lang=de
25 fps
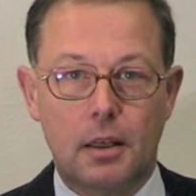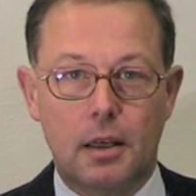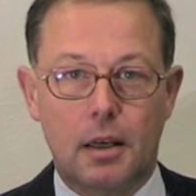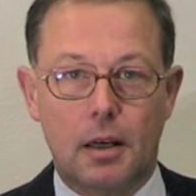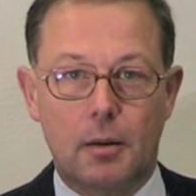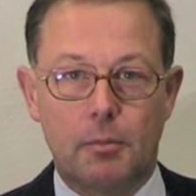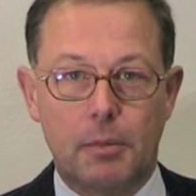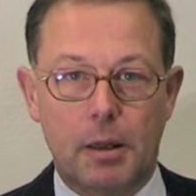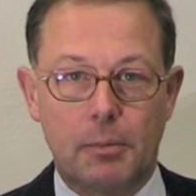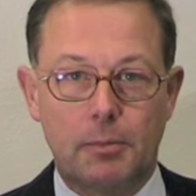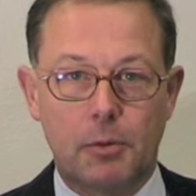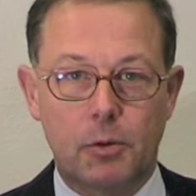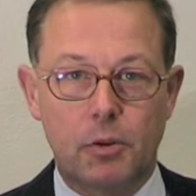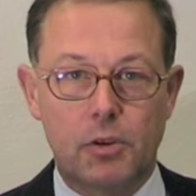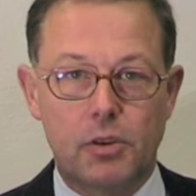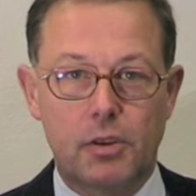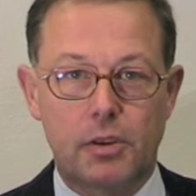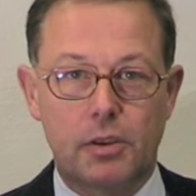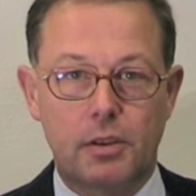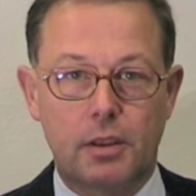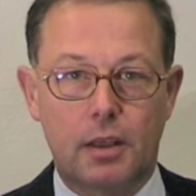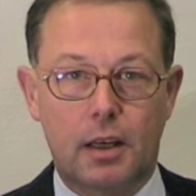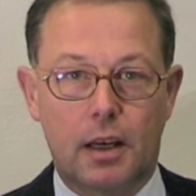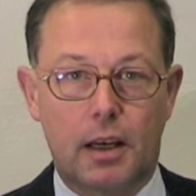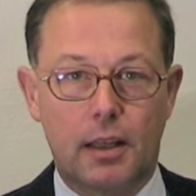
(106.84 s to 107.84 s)

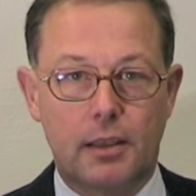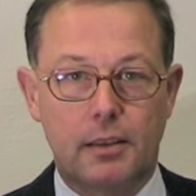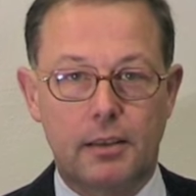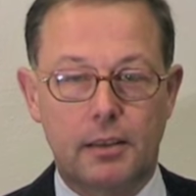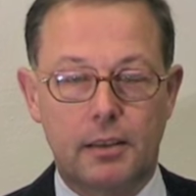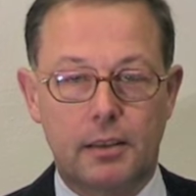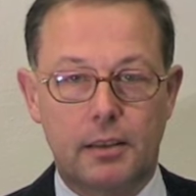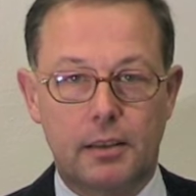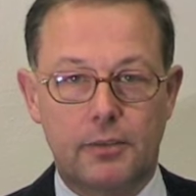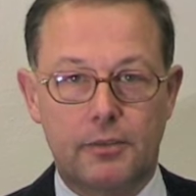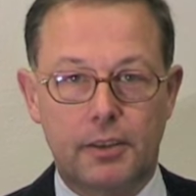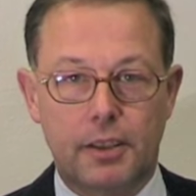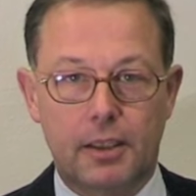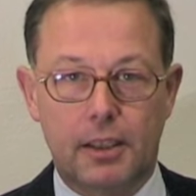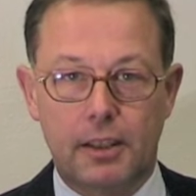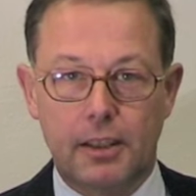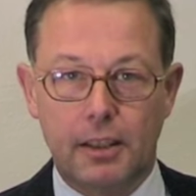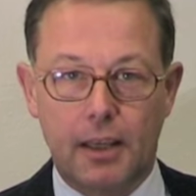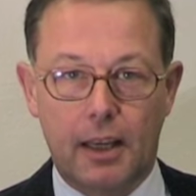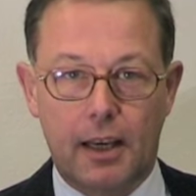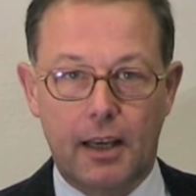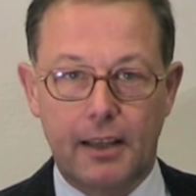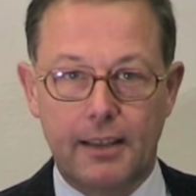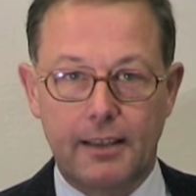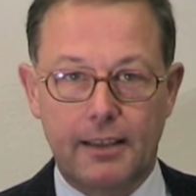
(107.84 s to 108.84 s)
Amapus hat in der
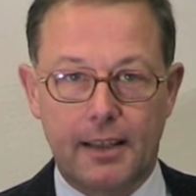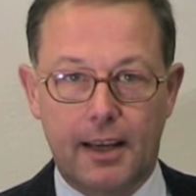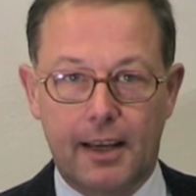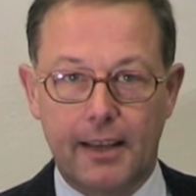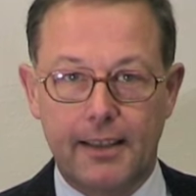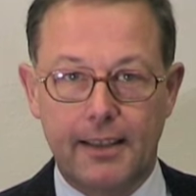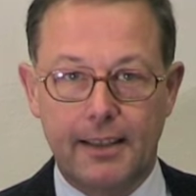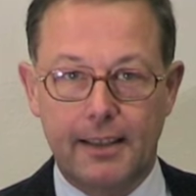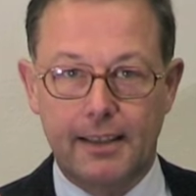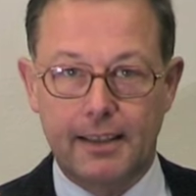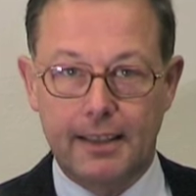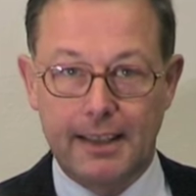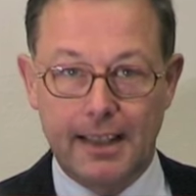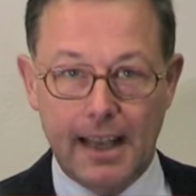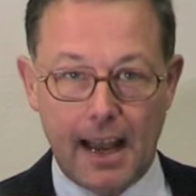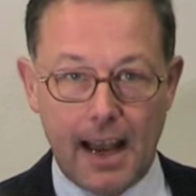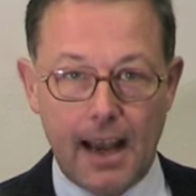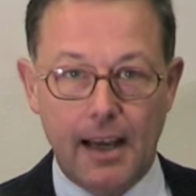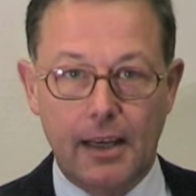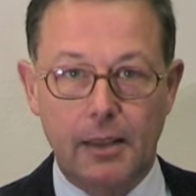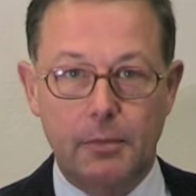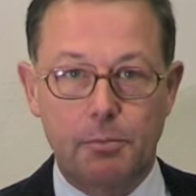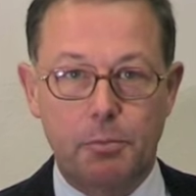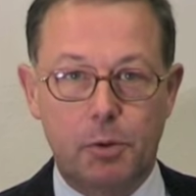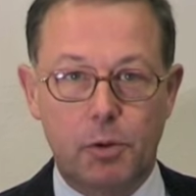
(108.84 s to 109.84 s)
Vergangenheit keine
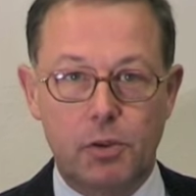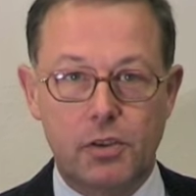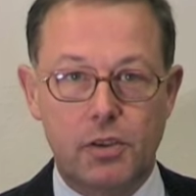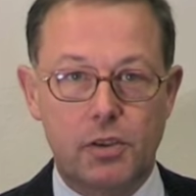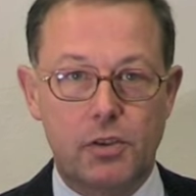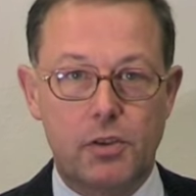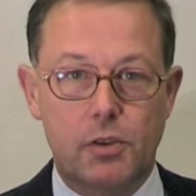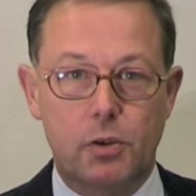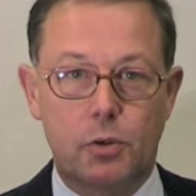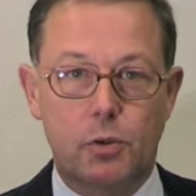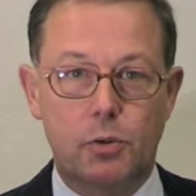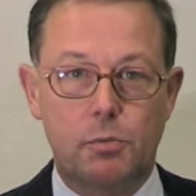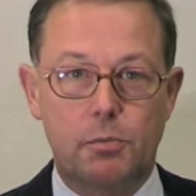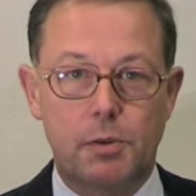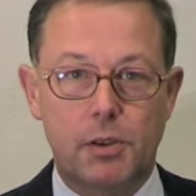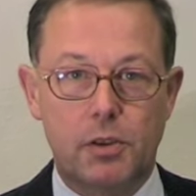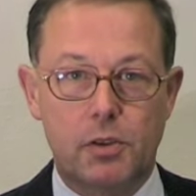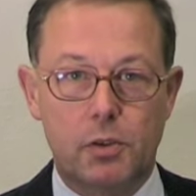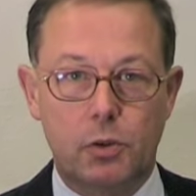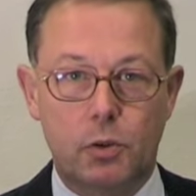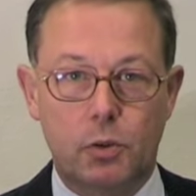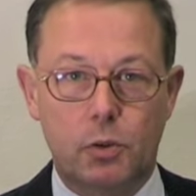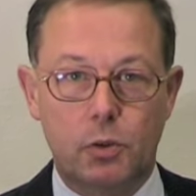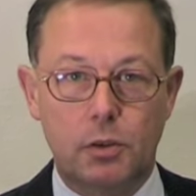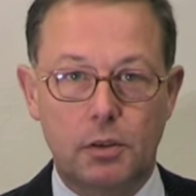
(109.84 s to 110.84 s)
klare Position
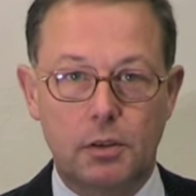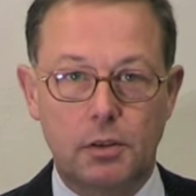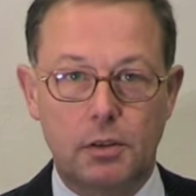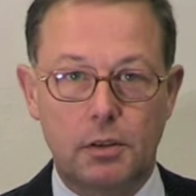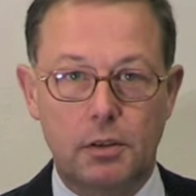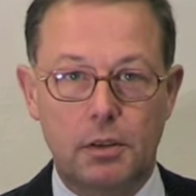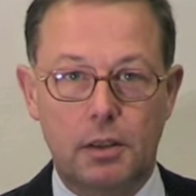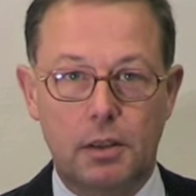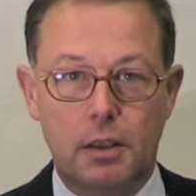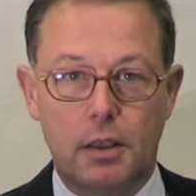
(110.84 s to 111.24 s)
bezogen.